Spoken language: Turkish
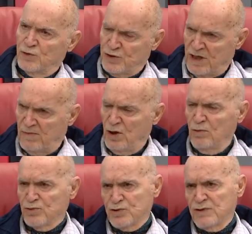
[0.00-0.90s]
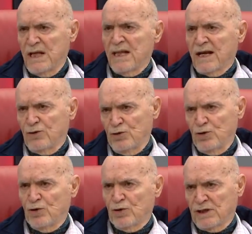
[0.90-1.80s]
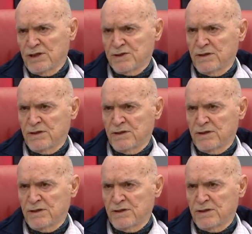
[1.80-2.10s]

Düşünebiliyor musun neler dönüyor orada